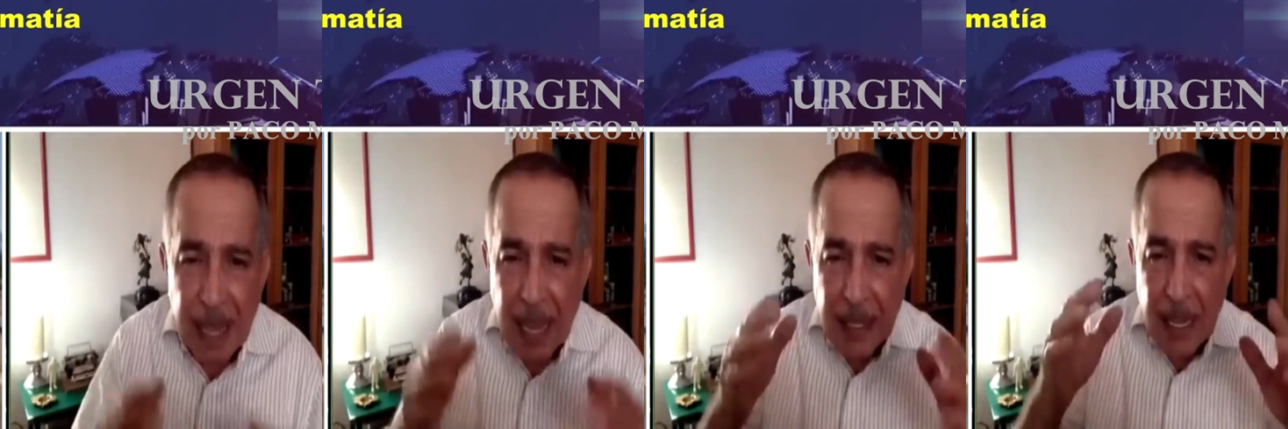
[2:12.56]

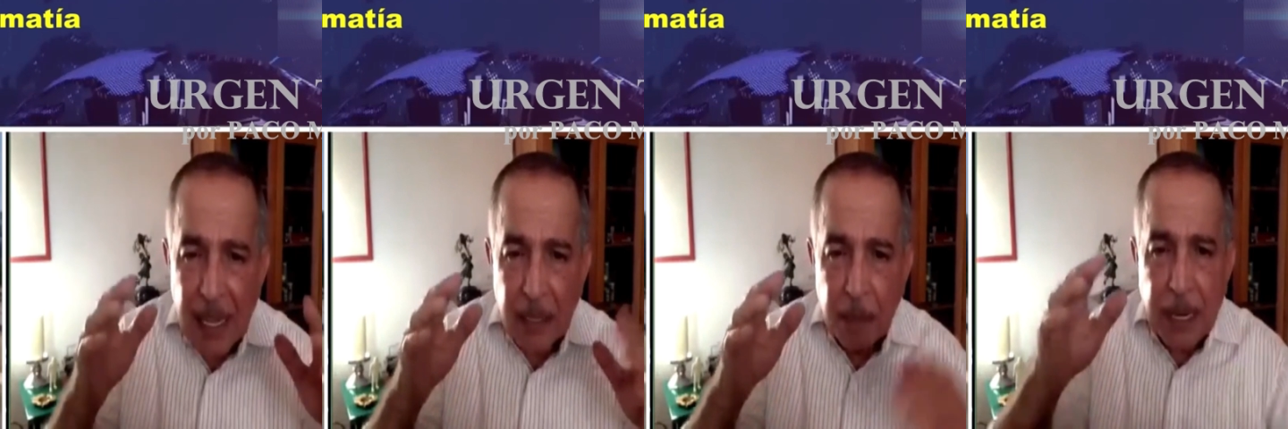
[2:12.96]
Es,
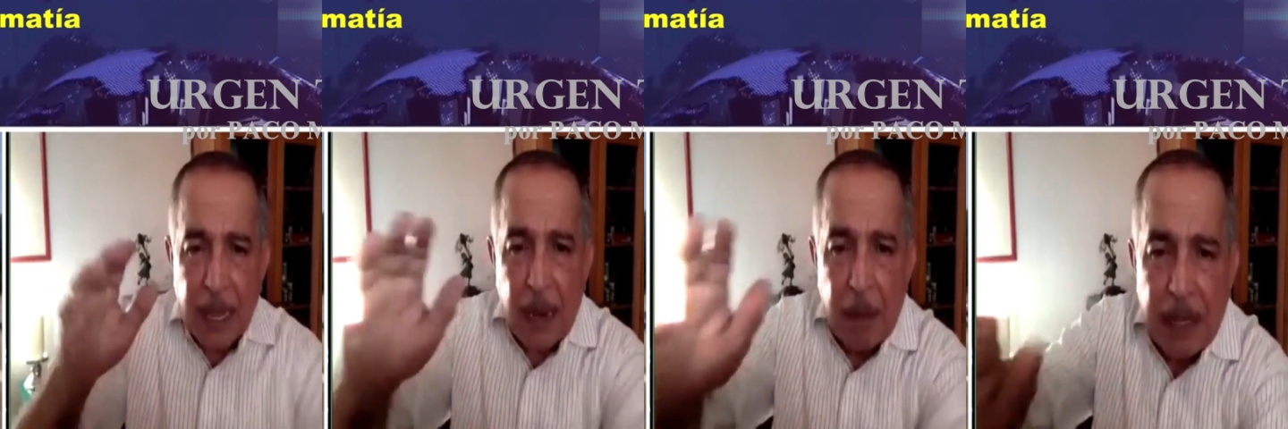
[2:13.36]
es, es
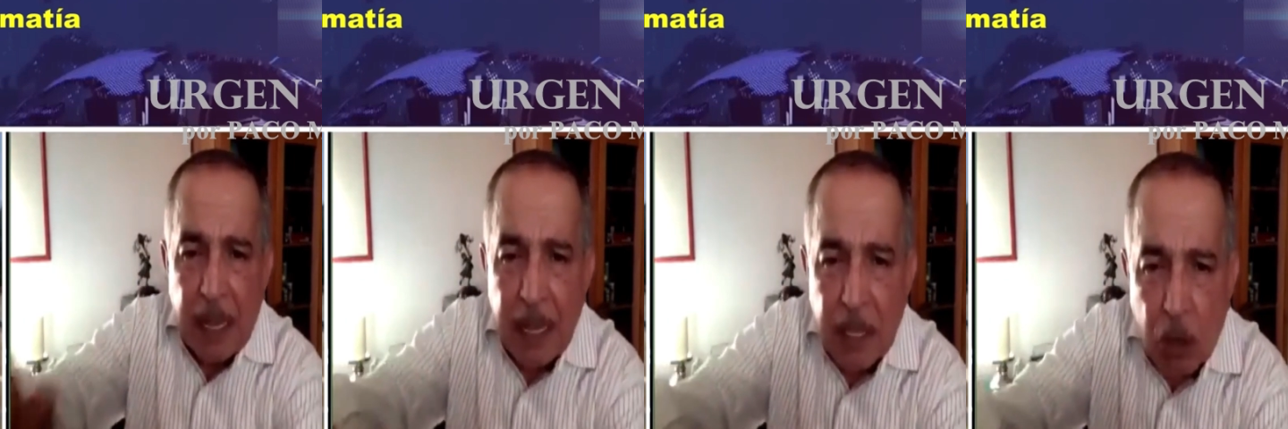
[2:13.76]

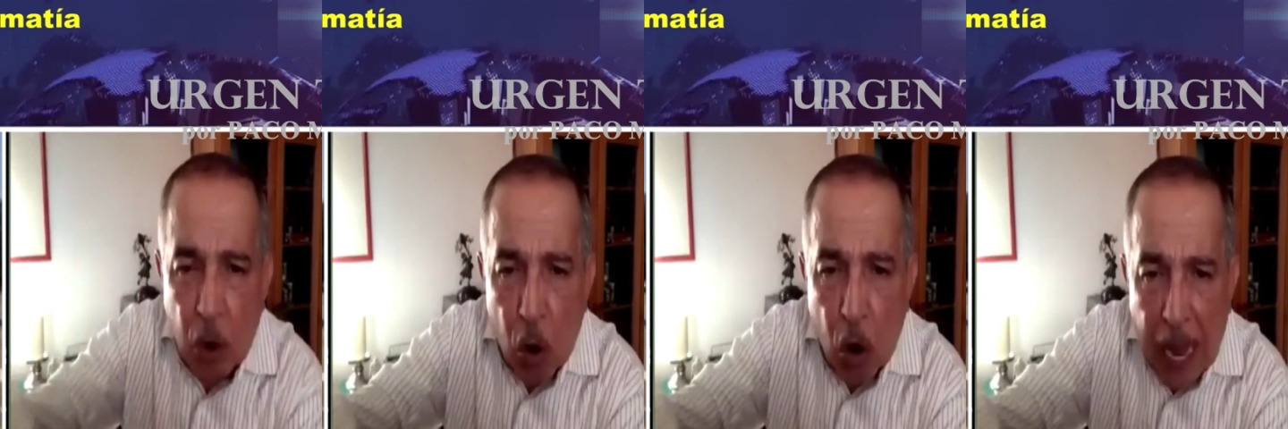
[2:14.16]
verdaderamente
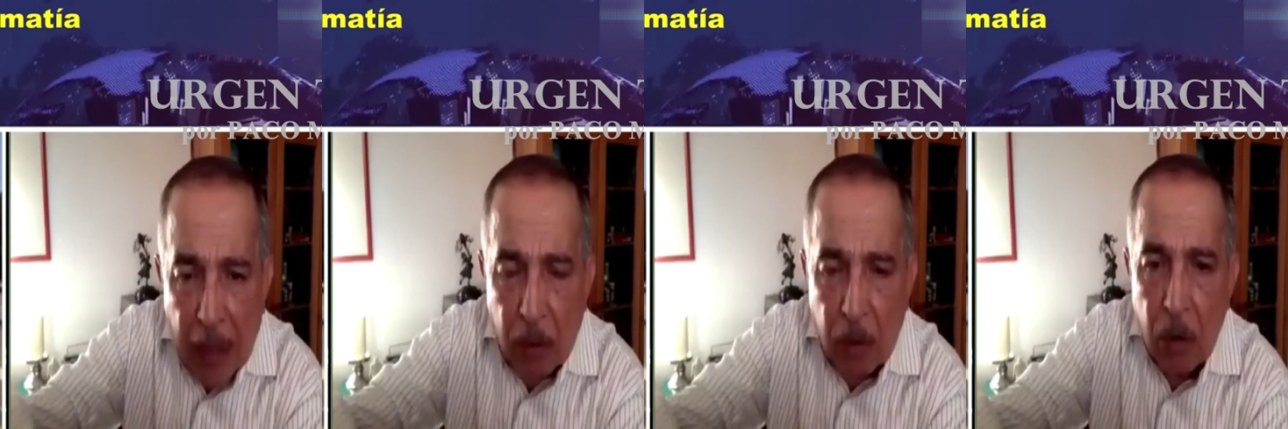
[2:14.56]

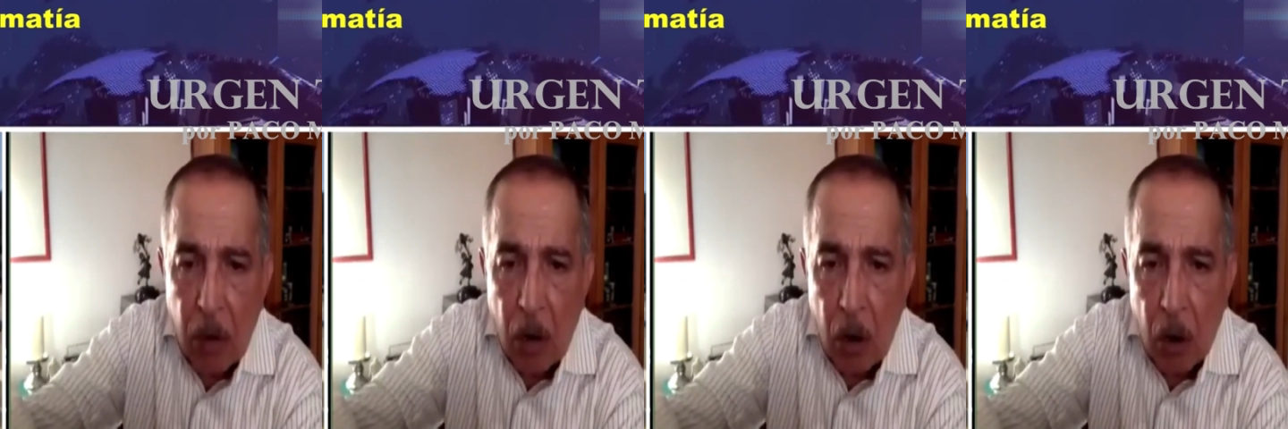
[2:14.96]
descocado
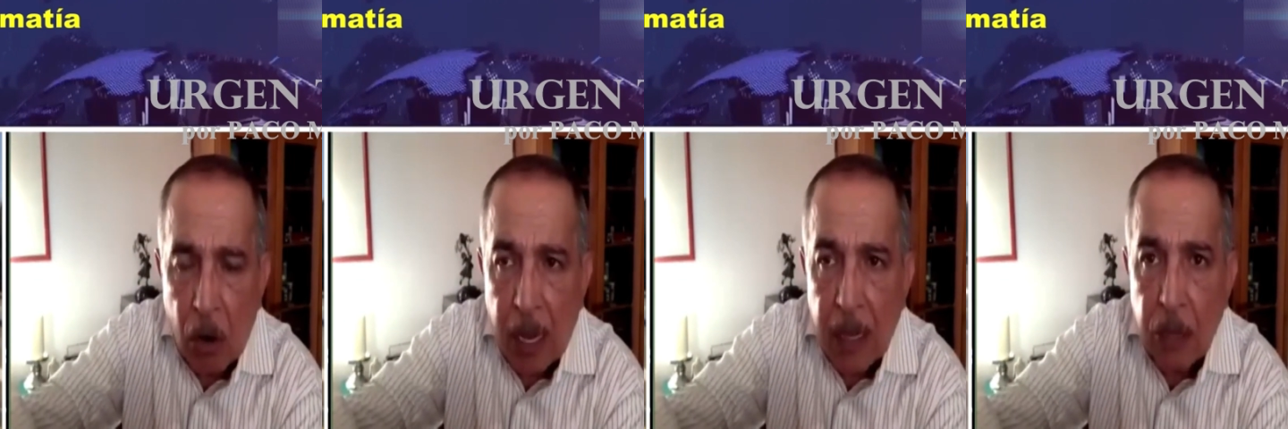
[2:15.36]

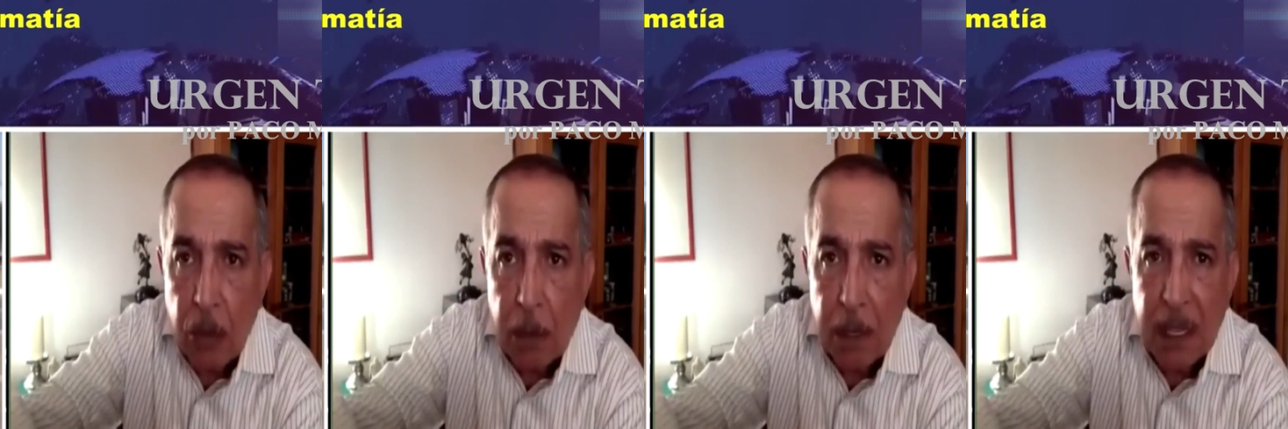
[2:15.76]
lo que ha
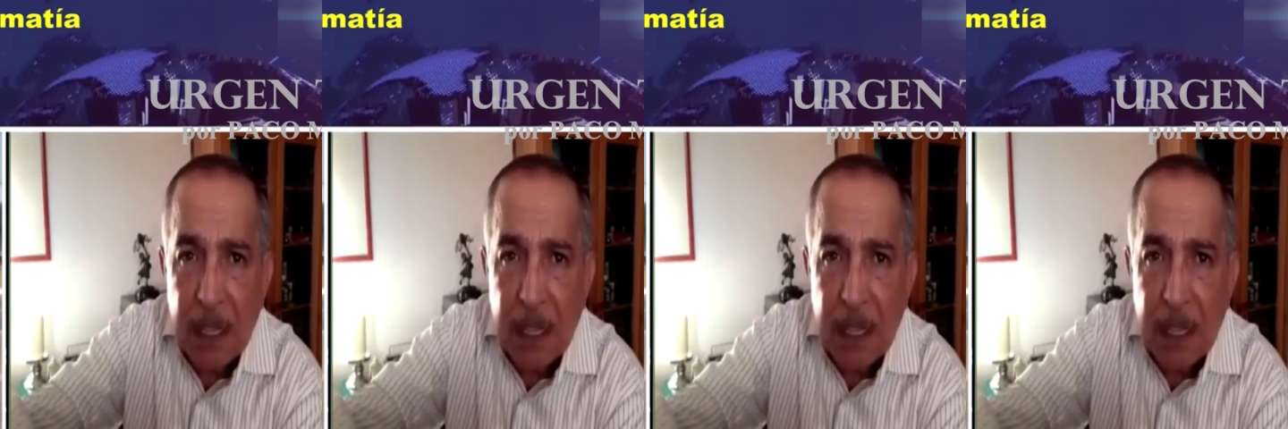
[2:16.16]
dicho el